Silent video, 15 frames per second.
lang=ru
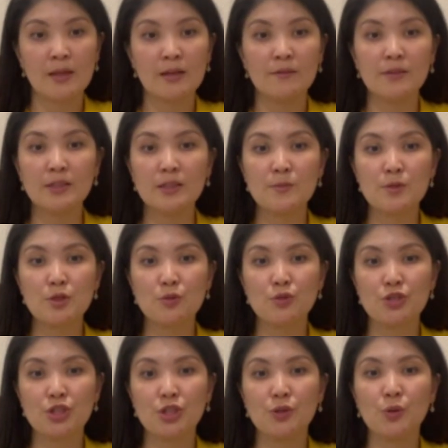В этом
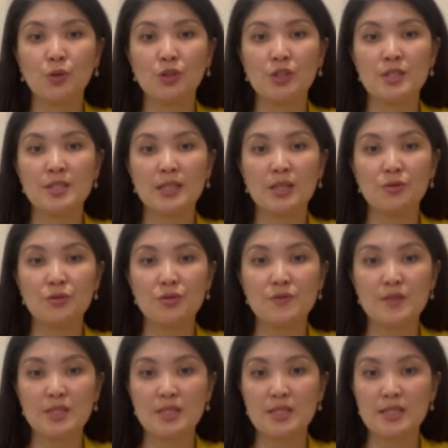случае льготный
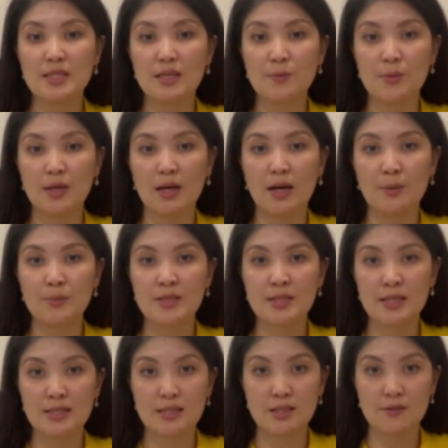статус системе
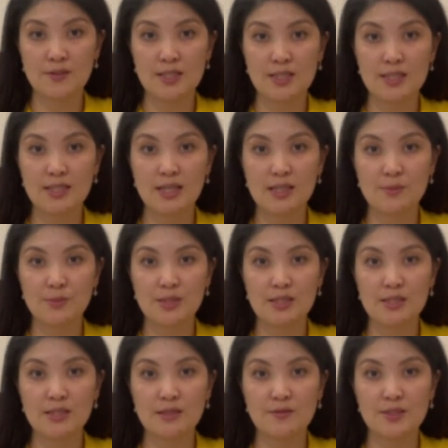обязательного
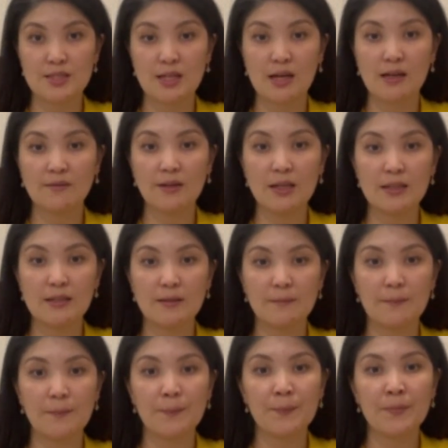социально-медицинского страхования
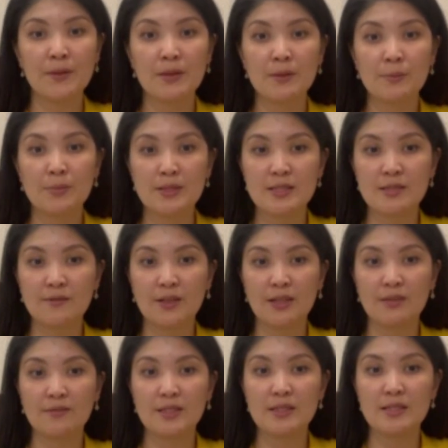
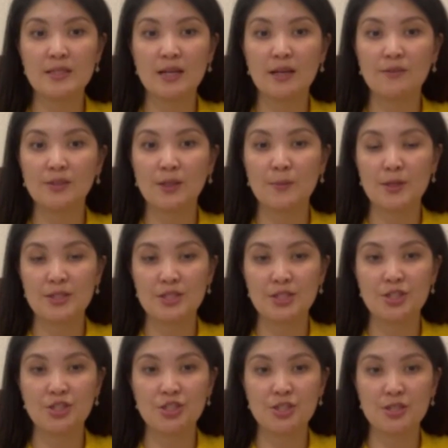присваивается
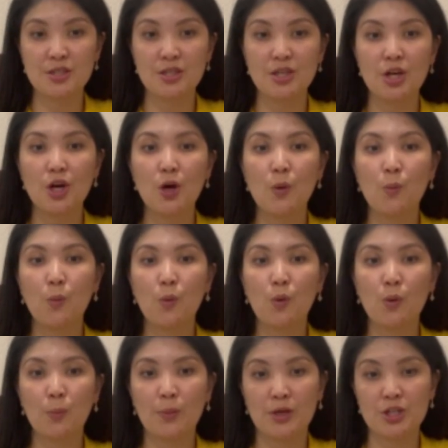автоматически
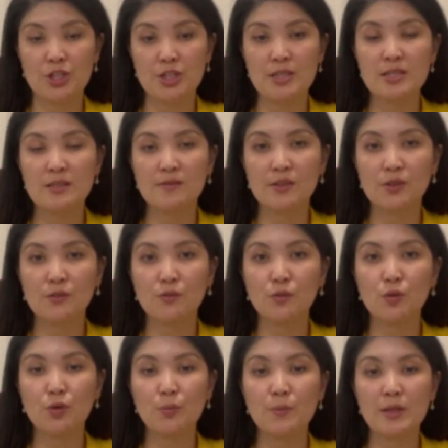по прошествии
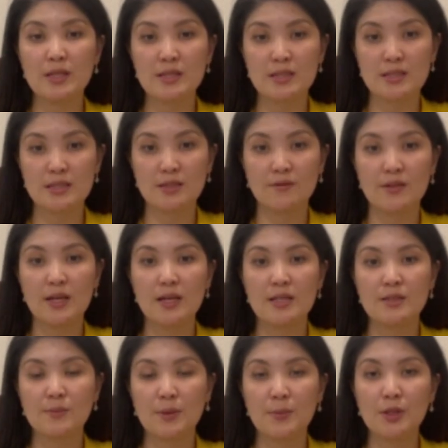двух месяцев
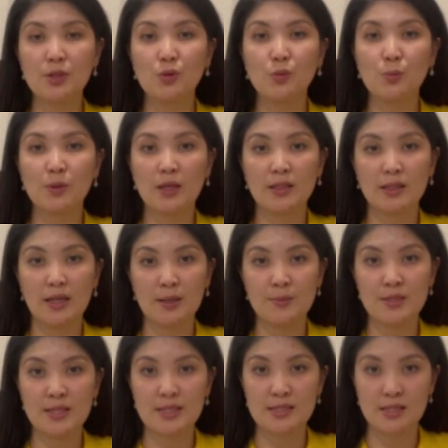с момента уплаты
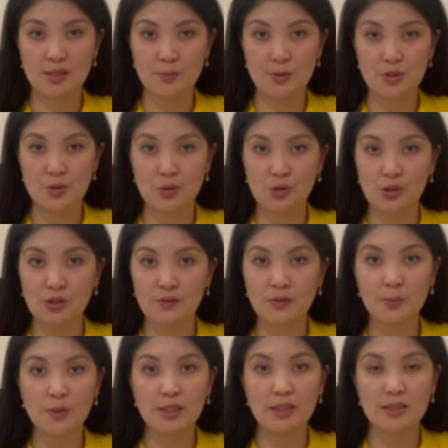обязательных пенсионных
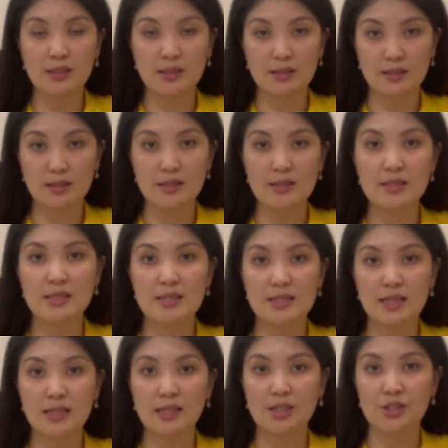выплат и
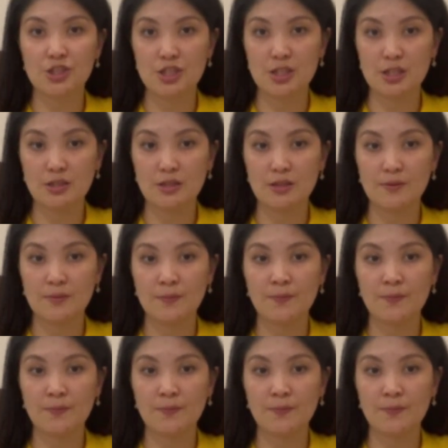социальных отчислений.